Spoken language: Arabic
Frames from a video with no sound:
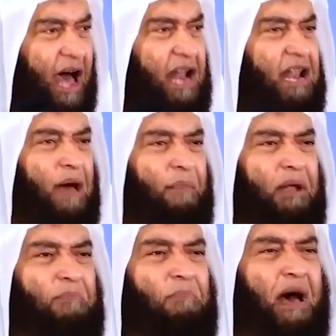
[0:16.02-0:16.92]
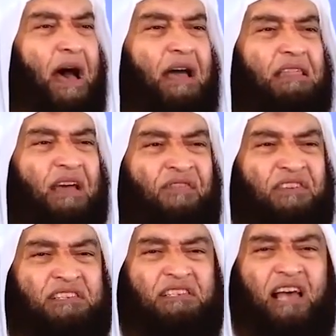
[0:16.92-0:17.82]
أن من مات في
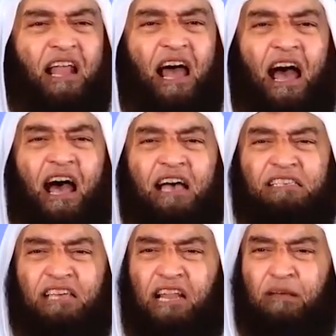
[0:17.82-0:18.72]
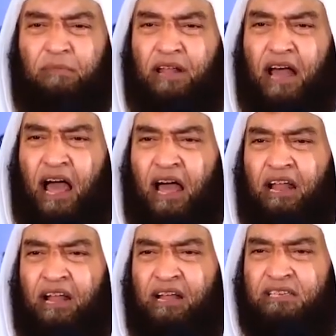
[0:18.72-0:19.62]
الزلازل من
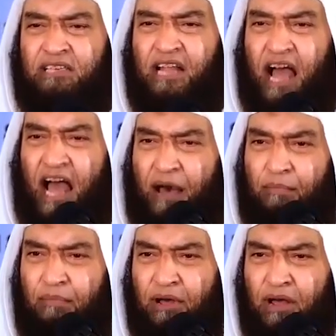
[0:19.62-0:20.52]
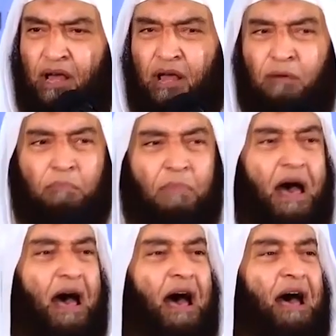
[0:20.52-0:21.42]
أهل الإسلام
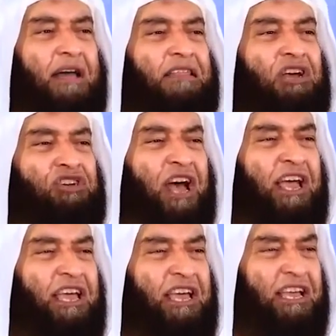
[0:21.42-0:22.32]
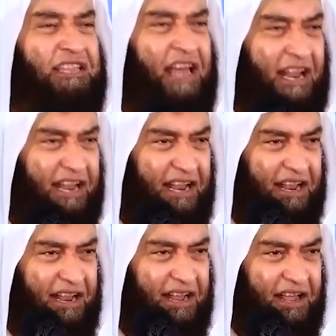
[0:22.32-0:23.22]
مات شهيدا
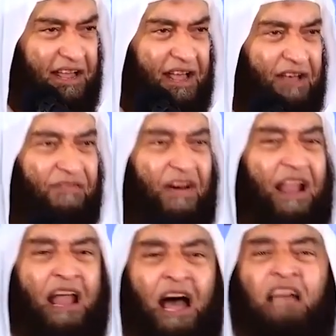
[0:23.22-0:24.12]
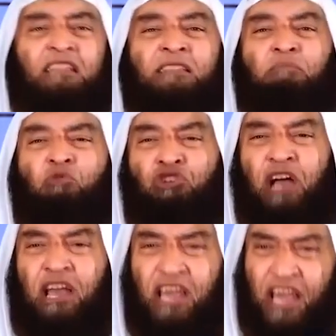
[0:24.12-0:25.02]
فالهدم
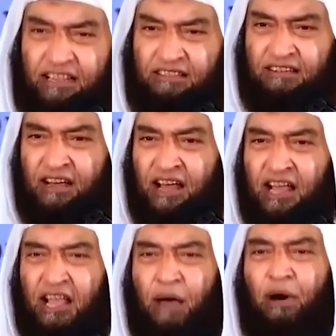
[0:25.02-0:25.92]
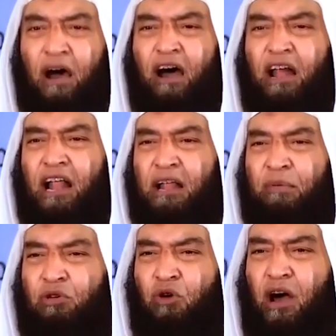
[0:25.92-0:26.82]
شهيد كما قال
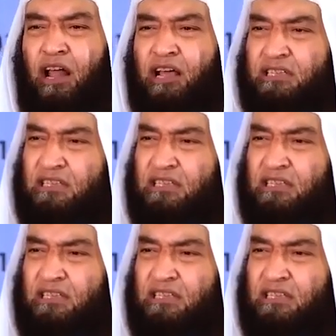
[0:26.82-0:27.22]
النبي عليه